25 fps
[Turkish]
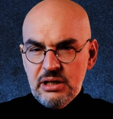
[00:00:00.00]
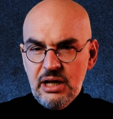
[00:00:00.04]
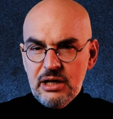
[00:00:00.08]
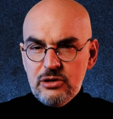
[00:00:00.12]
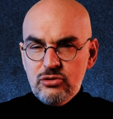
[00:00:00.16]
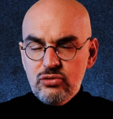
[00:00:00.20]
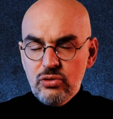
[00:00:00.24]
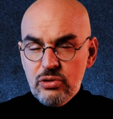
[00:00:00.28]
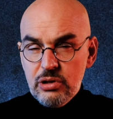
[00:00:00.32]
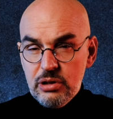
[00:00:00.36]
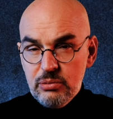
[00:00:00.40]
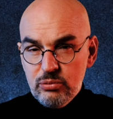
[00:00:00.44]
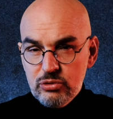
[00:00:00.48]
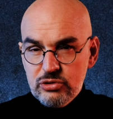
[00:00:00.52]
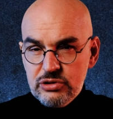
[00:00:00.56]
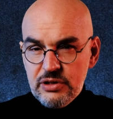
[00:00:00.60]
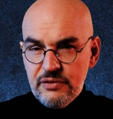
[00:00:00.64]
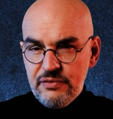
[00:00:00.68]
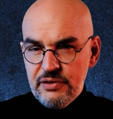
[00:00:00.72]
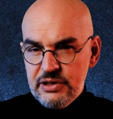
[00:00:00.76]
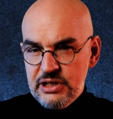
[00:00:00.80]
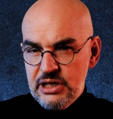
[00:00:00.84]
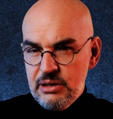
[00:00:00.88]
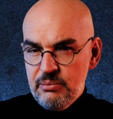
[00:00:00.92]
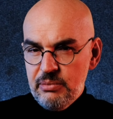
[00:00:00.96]
Daha sonra
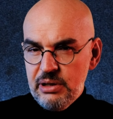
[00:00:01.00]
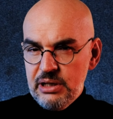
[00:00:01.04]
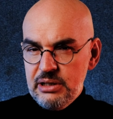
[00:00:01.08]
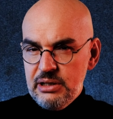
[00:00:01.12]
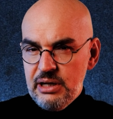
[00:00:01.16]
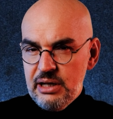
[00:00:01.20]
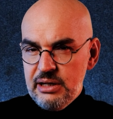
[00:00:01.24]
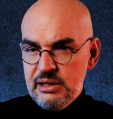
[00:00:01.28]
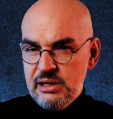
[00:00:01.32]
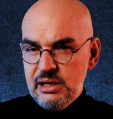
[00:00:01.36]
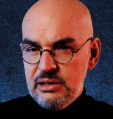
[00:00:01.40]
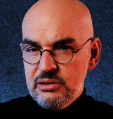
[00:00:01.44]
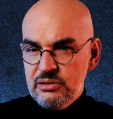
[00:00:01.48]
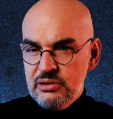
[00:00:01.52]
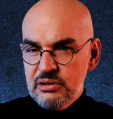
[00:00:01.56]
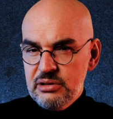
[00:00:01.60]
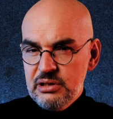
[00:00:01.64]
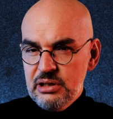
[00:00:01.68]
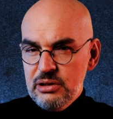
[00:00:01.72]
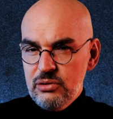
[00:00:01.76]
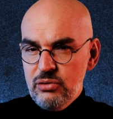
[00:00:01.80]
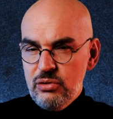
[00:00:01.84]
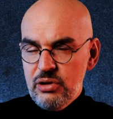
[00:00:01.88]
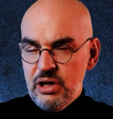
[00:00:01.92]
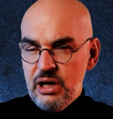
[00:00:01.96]
Mustafa Kemal'in
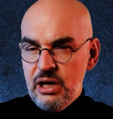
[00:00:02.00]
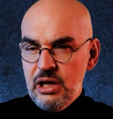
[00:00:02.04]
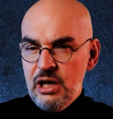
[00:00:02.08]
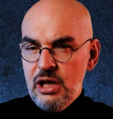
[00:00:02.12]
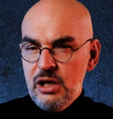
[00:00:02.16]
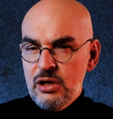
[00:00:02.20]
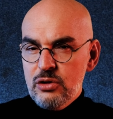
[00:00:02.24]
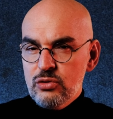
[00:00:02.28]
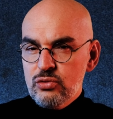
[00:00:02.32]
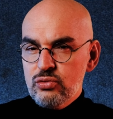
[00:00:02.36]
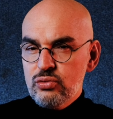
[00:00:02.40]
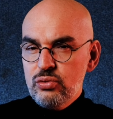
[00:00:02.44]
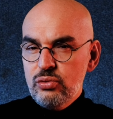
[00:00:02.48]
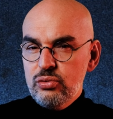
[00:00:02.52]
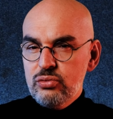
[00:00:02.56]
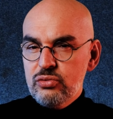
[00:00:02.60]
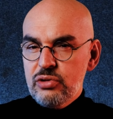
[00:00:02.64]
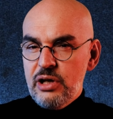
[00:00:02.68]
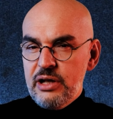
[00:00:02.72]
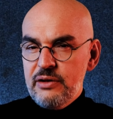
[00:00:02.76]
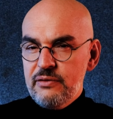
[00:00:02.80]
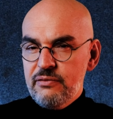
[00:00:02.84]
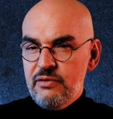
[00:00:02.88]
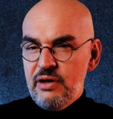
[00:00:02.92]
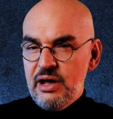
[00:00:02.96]
anlattığına göre
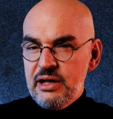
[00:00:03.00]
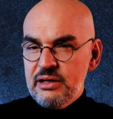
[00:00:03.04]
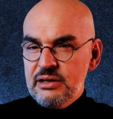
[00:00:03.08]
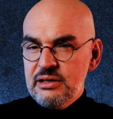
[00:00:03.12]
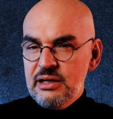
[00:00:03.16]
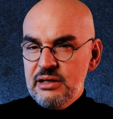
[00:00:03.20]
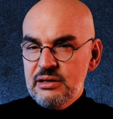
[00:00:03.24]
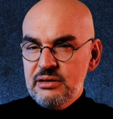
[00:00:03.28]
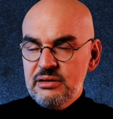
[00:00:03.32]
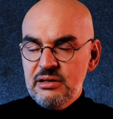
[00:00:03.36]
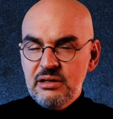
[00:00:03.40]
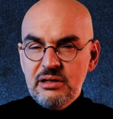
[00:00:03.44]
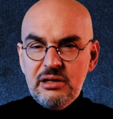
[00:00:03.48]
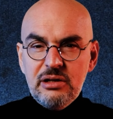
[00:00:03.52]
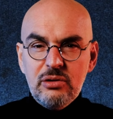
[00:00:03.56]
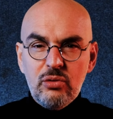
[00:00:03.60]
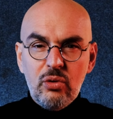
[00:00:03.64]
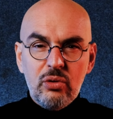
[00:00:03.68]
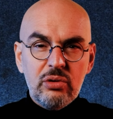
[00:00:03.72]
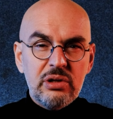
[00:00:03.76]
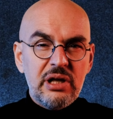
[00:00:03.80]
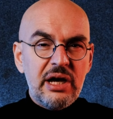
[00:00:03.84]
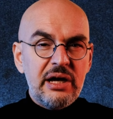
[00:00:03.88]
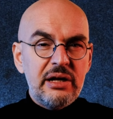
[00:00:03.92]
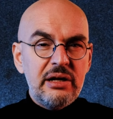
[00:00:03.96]
Sultan Vahdettin'in
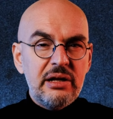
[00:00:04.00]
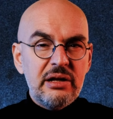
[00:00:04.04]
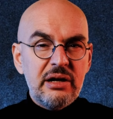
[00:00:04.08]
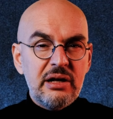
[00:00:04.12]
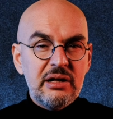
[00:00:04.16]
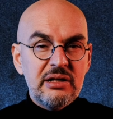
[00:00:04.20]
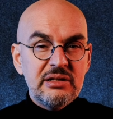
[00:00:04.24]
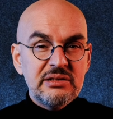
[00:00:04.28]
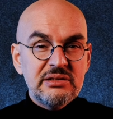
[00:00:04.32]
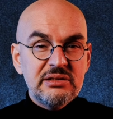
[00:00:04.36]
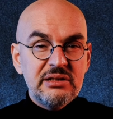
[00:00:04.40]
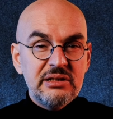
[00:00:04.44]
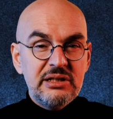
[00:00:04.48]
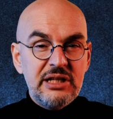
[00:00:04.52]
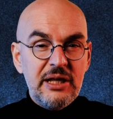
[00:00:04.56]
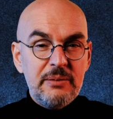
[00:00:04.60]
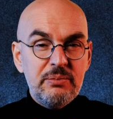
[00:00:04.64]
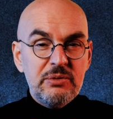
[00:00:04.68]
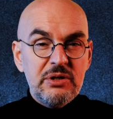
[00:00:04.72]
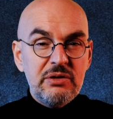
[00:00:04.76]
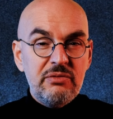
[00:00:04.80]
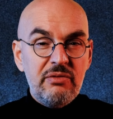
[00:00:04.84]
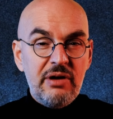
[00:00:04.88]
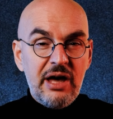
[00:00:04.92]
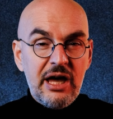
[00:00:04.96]
olaylara hızlı
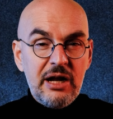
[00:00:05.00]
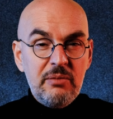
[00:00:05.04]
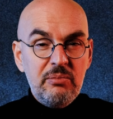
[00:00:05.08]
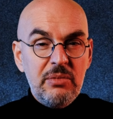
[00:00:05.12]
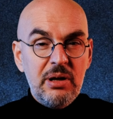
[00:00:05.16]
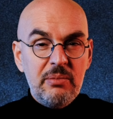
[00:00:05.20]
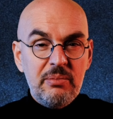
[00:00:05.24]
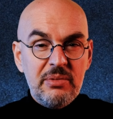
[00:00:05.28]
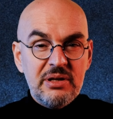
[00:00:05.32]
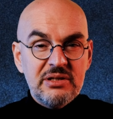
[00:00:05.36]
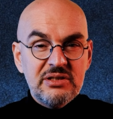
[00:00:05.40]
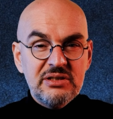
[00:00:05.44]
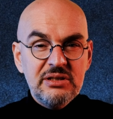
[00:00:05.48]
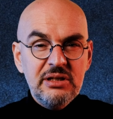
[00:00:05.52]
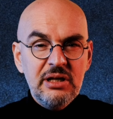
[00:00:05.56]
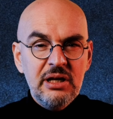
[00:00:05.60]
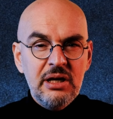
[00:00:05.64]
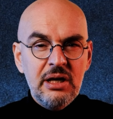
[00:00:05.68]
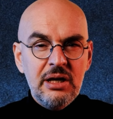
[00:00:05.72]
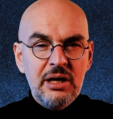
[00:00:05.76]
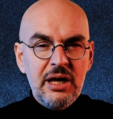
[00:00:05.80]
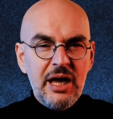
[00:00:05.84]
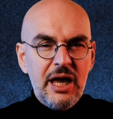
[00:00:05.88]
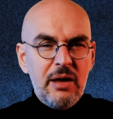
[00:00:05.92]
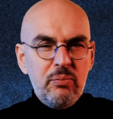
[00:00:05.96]
tepki vermemesi
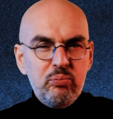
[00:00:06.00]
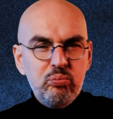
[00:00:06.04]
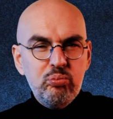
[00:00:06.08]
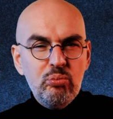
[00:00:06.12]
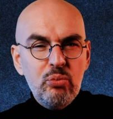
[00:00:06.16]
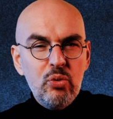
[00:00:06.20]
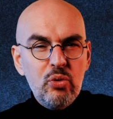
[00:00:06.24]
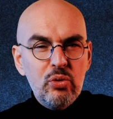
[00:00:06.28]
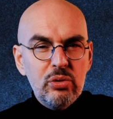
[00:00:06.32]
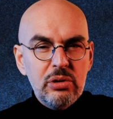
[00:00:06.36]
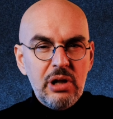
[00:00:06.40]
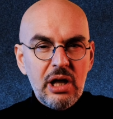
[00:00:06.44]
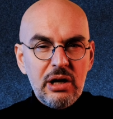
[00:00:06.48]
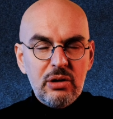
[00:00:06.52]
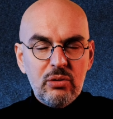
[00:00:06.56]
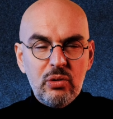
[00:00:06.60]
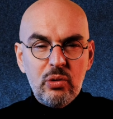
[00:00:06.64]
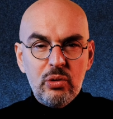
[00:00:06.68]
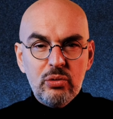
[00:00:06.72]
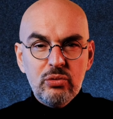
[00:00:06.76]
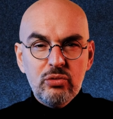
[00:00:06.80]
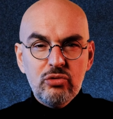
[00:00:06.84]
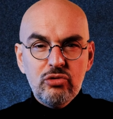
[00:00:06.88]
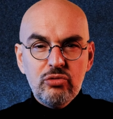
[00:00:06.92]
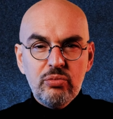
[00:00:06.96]
hep muğlak
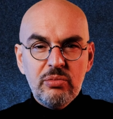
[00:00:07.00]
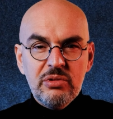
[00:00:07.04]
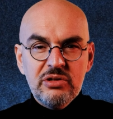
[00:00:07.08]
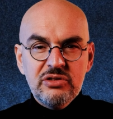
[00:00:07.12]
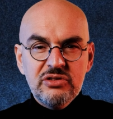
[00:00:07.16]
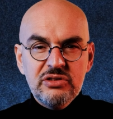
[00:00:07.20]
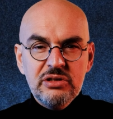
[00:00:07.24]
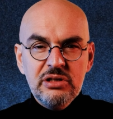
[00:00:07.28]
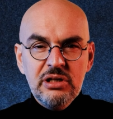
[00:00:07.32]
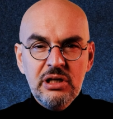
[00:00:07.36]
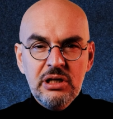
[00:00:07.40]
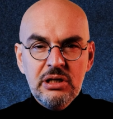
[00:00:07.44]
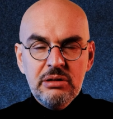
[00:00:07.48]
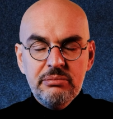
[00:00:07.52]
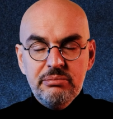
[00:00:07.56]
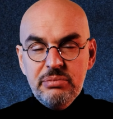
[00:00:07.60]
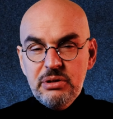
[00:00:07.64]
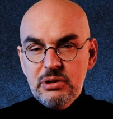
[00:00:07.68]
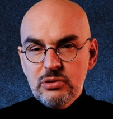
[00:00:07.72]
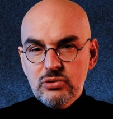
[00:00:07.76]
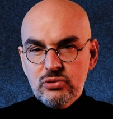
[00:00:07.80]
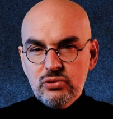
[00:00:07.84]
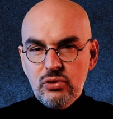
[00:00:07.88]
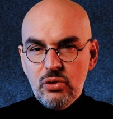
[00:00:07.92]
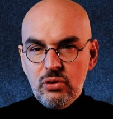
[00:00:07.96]
konuşması bir
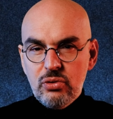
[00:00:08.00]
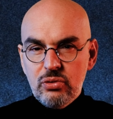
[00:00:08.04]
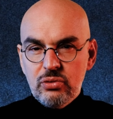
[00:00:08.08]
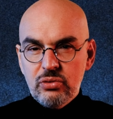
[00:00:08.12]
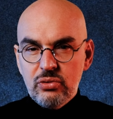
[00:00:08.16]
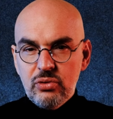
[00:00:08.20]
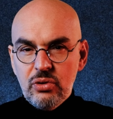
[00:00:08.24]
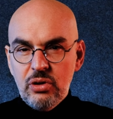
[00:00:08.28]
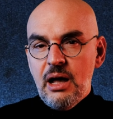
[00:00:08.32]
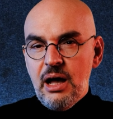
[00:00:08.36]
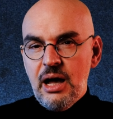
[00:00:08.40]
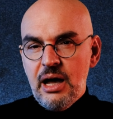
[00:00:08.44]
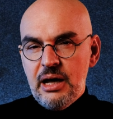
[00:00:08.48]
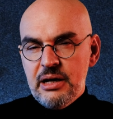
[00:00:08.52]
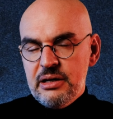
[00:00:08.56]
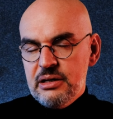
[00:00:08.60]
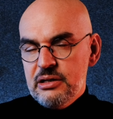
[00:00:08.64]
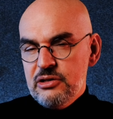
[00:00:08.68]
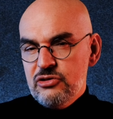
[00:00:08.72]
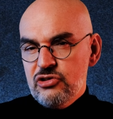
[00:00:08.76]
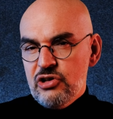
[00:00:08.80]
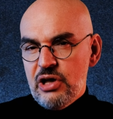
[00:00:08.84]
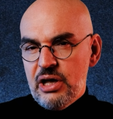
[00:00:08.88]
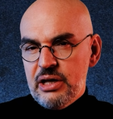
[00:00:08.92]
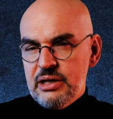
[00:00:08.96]
sorundu.
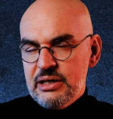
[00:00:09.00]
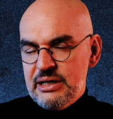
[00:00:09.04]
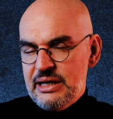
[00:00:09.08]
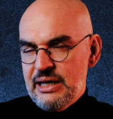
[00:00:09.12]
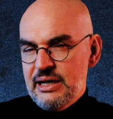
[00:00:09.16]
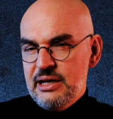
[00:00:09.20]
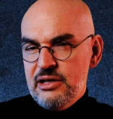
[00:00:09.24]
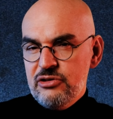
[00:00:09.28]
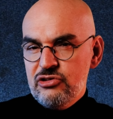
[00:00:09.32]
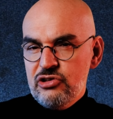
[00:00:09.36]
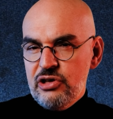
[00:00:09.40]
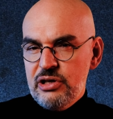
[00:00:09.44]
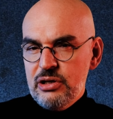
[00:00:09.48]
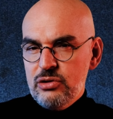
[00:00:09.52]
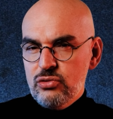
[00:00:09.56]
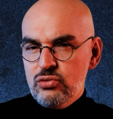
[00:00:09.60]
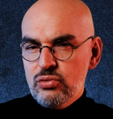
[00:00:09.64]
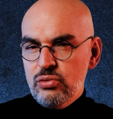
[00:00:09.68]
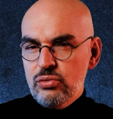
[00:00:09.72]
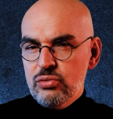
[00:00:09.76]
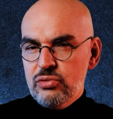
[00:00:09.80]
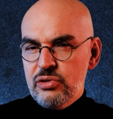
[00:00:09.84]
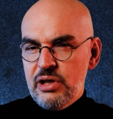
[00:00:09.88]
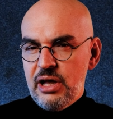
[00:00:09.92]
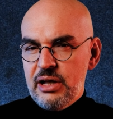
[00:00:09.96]
Ayrıca geleceğin
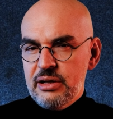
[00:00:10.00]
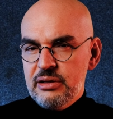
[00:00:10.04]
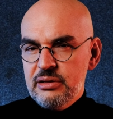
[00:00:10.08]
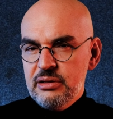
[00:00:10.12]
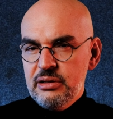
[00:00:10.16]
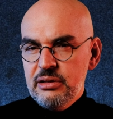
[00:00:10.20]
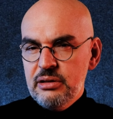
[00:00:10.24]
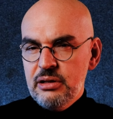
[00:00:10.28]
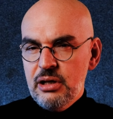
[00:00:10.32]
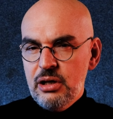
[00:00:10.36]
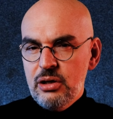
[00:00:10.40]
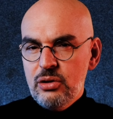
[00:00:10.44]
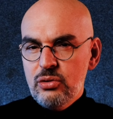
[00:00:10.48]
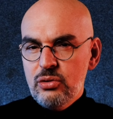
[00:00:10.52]
sultanının